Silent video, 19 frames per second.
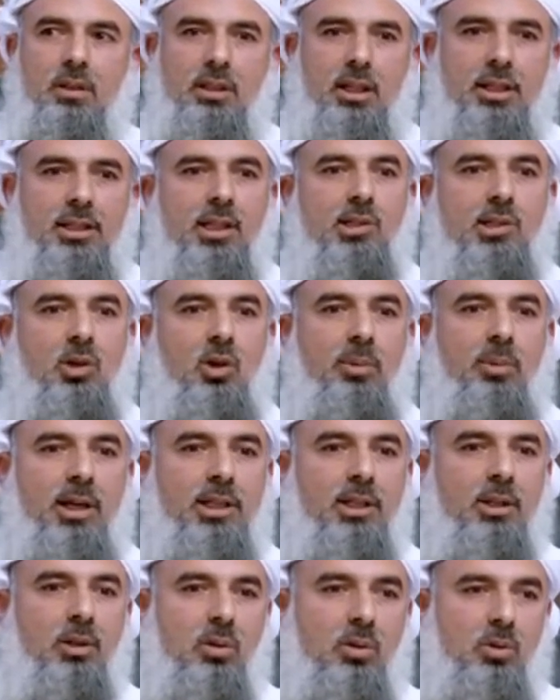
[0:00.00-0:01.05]
يعني يصعب
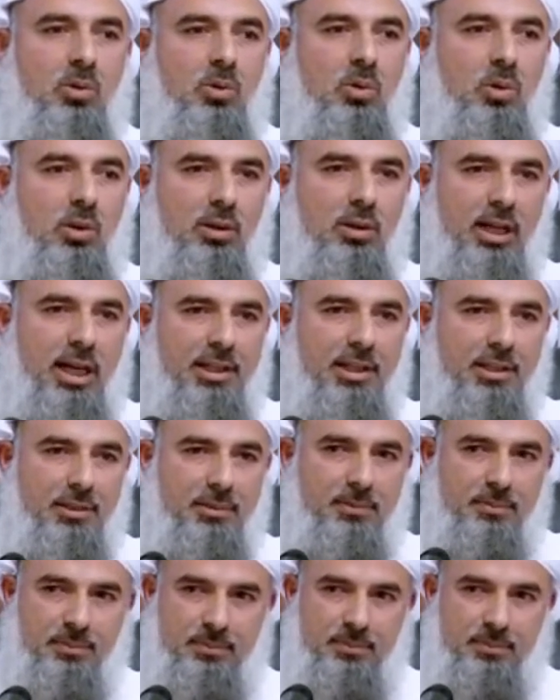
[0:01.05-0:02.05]
عليه الرجوع عنه